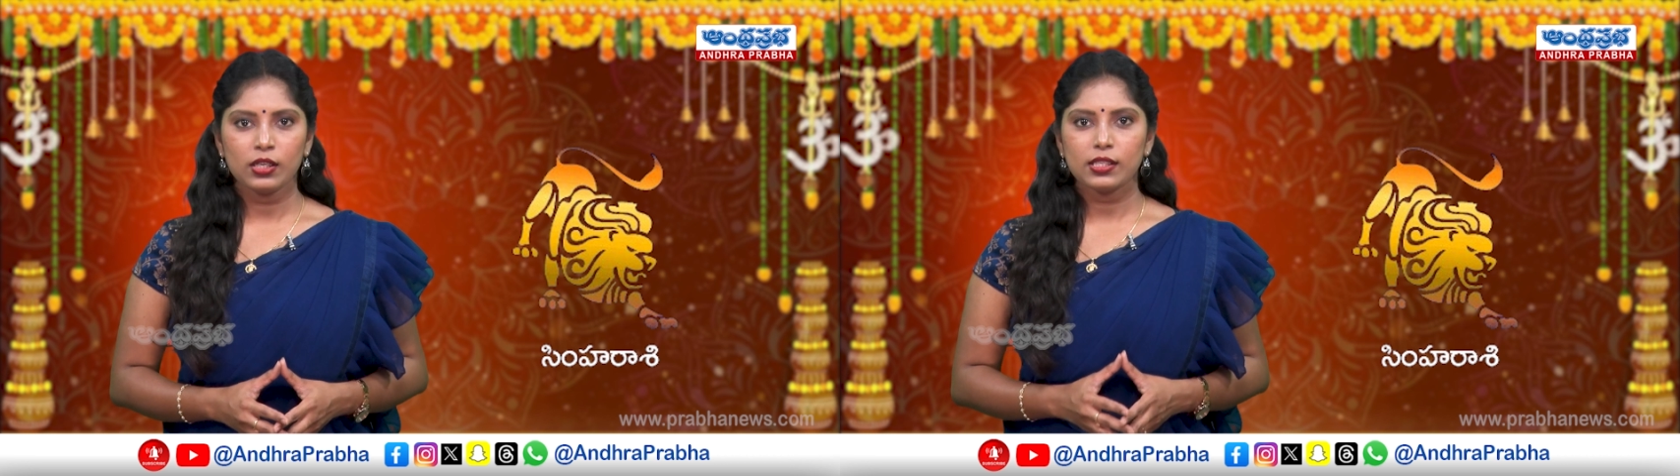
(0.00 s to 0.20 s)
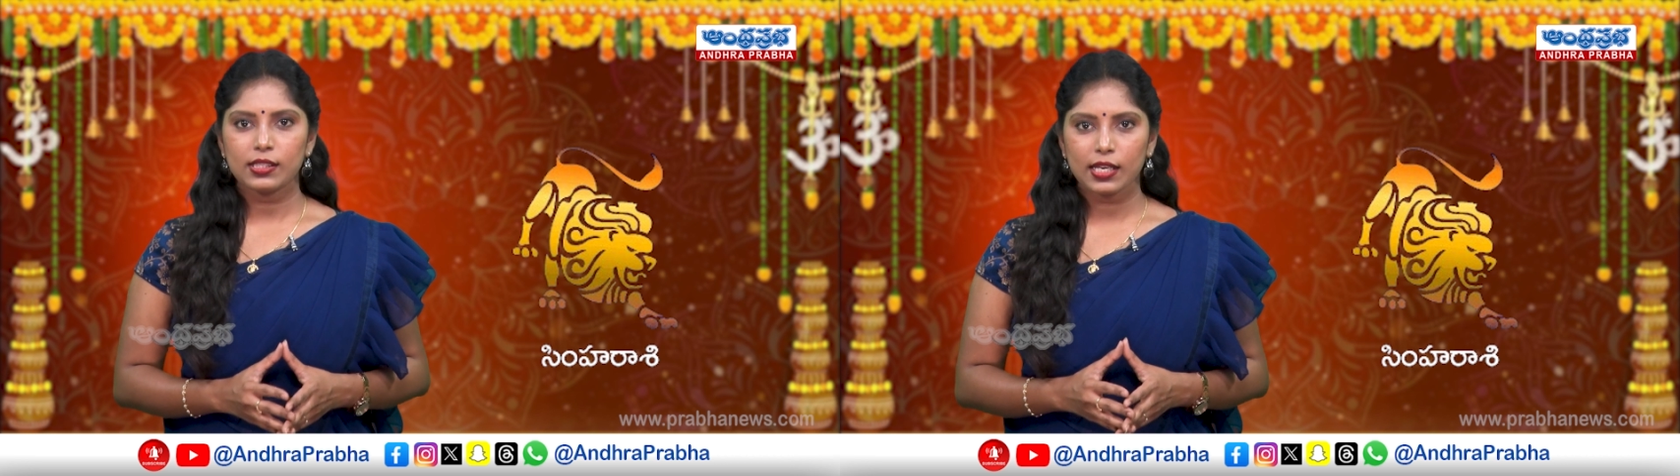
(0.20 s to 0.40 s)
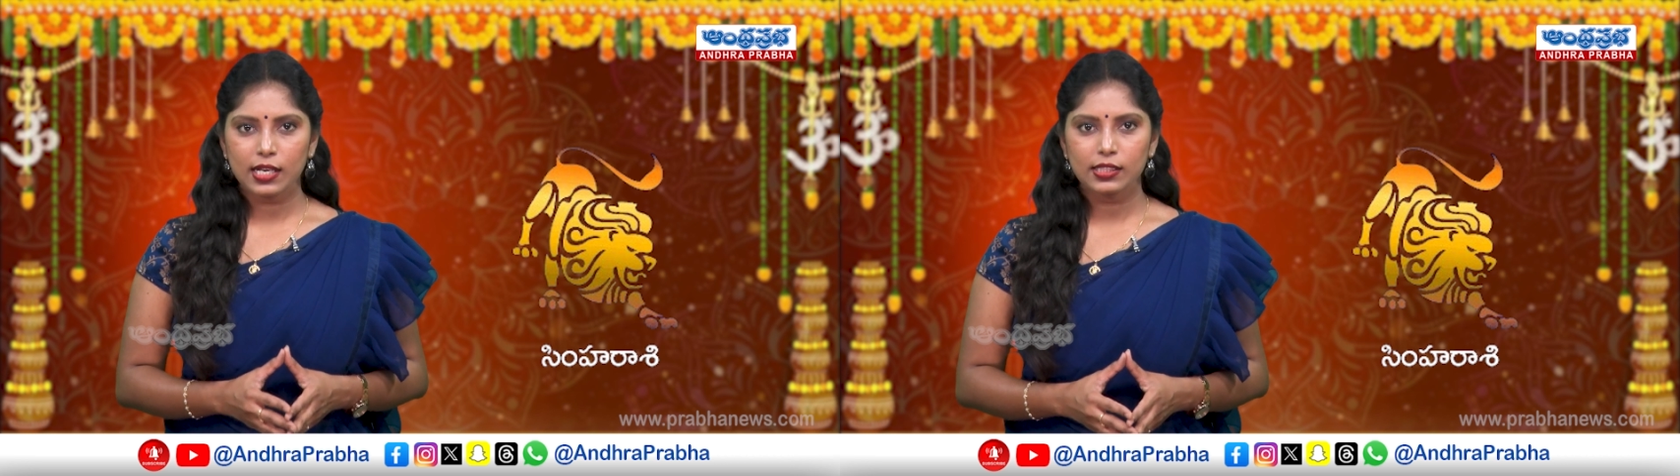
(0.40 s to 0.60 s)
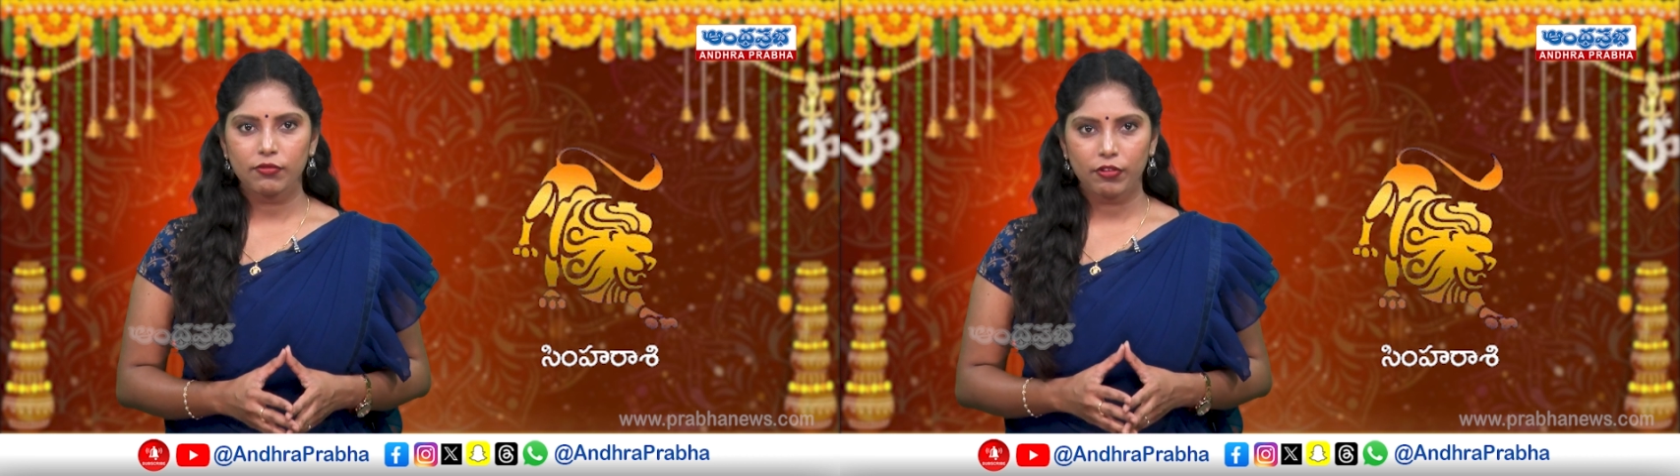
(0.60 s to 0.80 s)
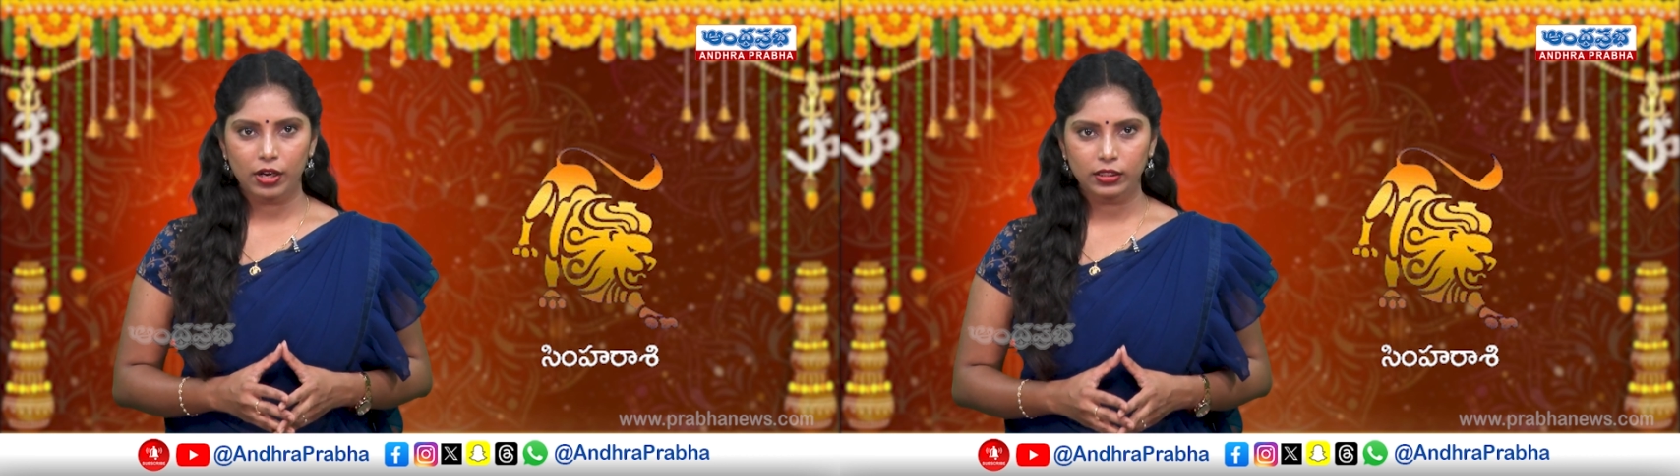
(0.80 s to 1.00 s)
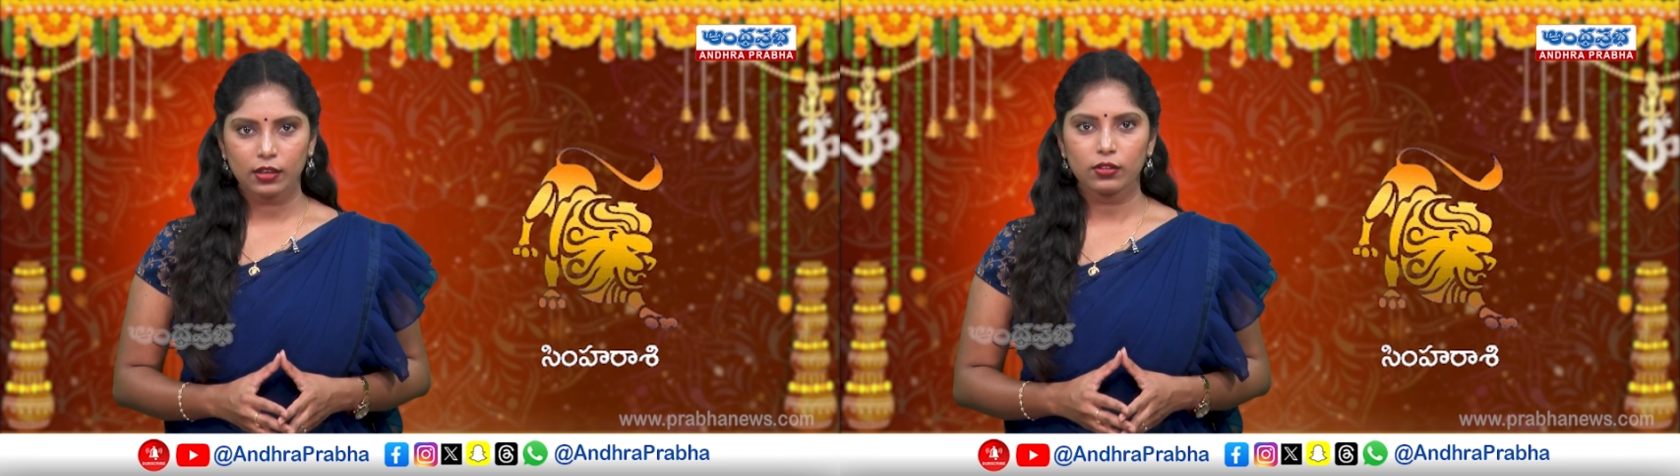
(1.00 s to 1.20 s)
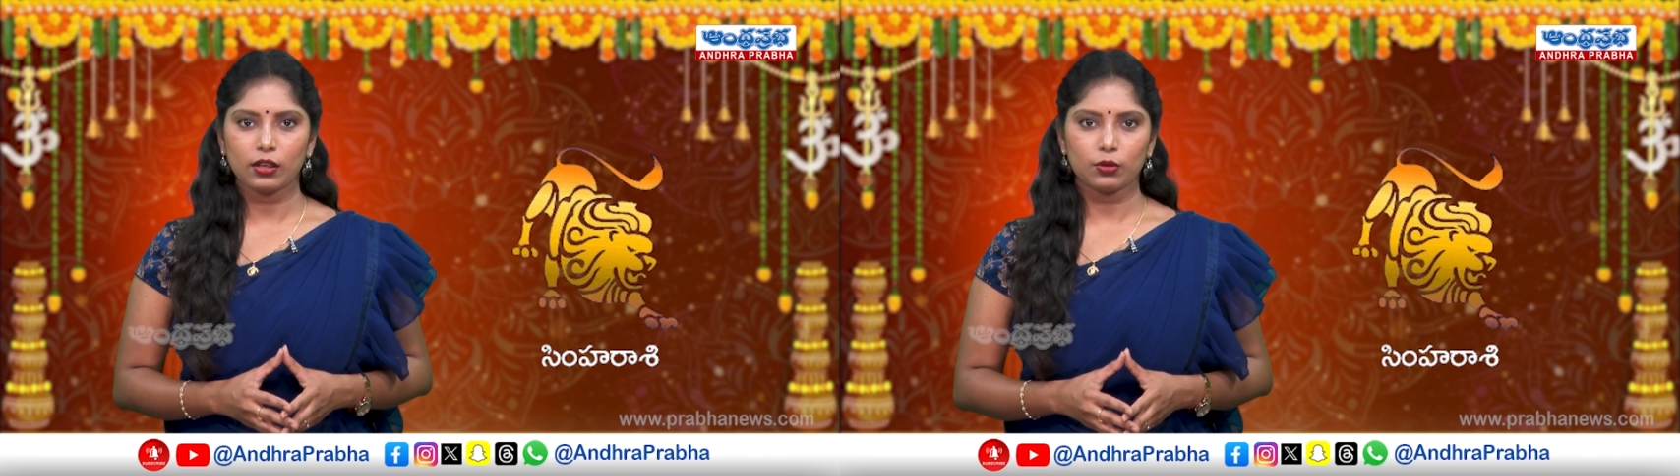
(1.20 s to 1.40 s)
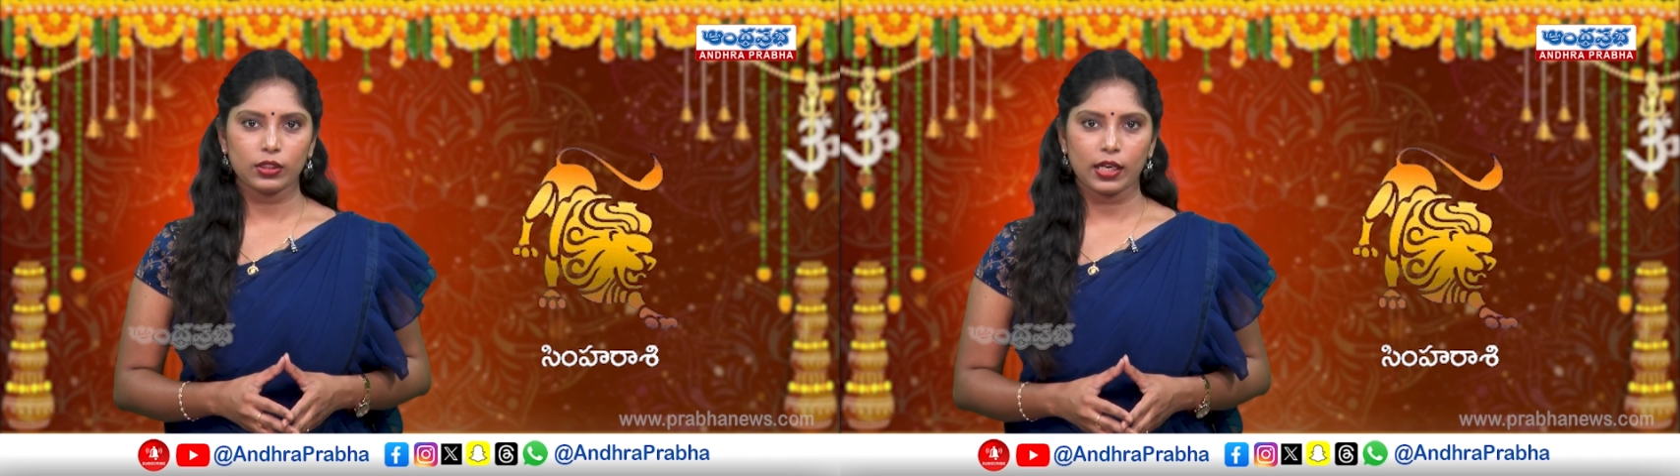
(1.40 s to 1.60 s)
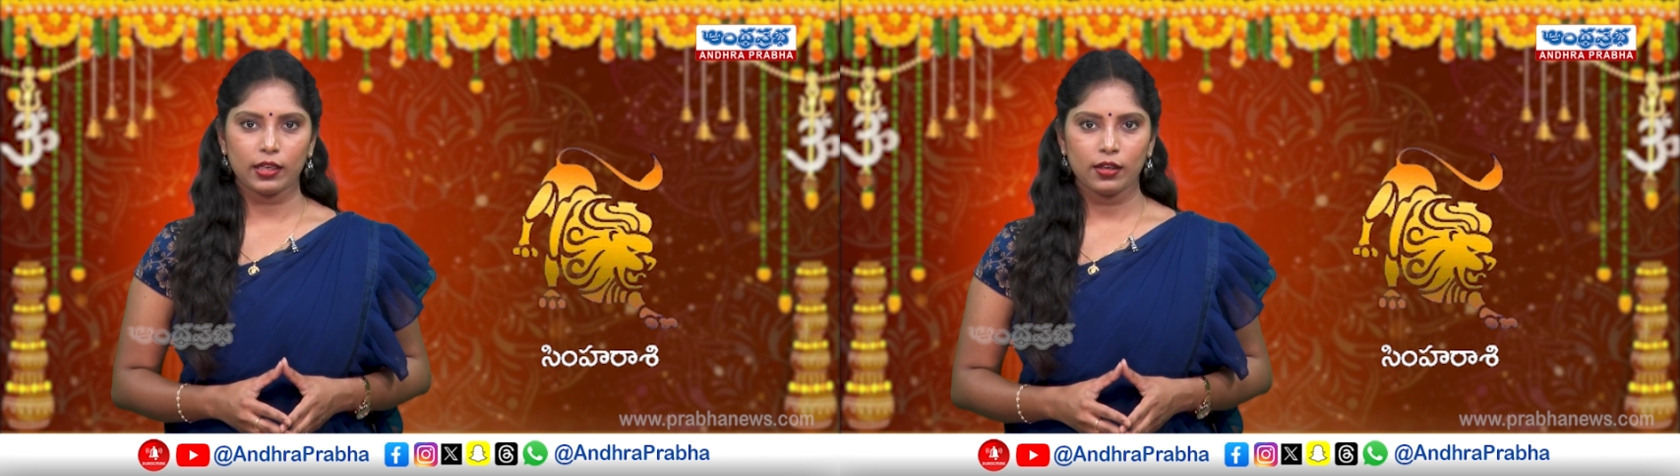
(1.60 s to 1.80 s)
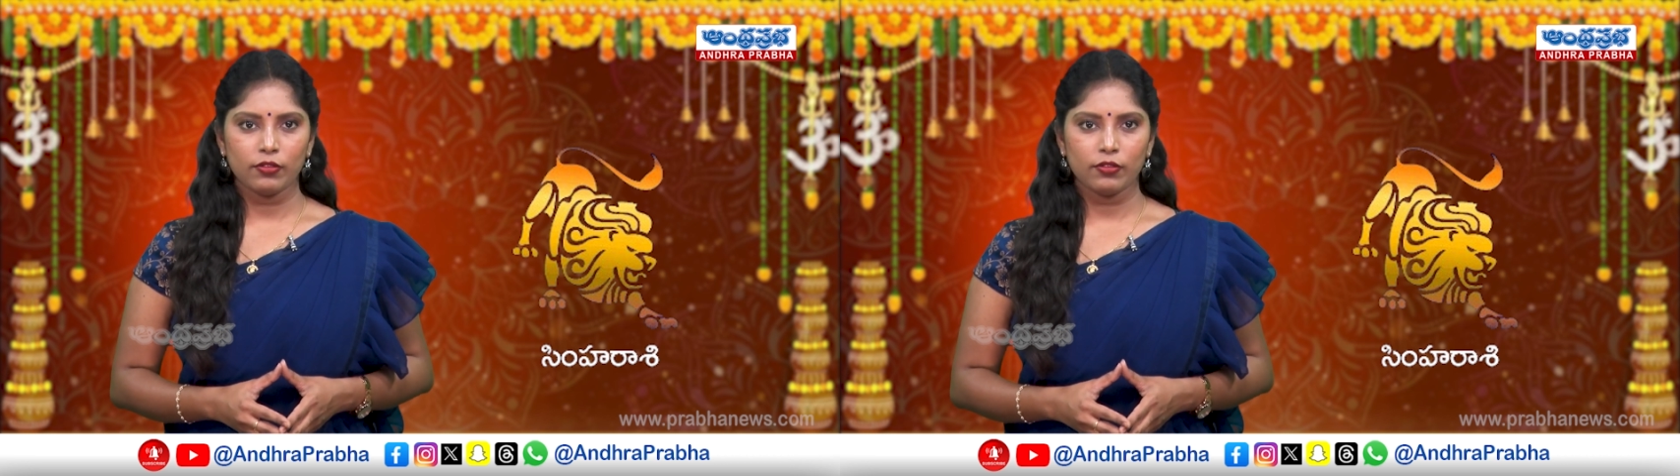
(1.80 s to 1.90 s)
స్థిరాస్తి వివాదాలు కలుగుతాయి